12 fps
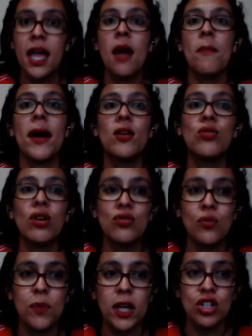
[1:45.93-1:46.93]
para o
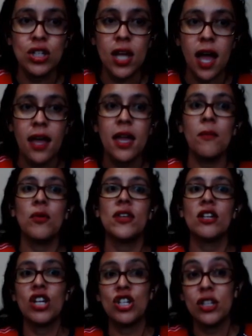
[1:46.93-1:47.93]
nosso bem-estar, pois
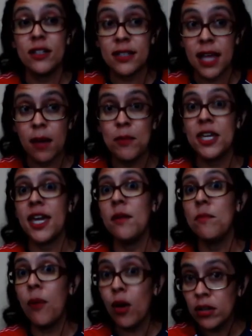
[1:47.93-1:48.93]
a gente sabe que é
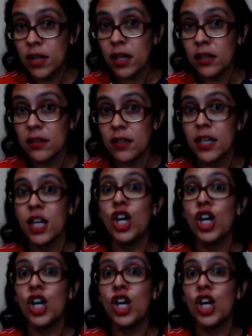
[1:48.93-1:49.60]
importante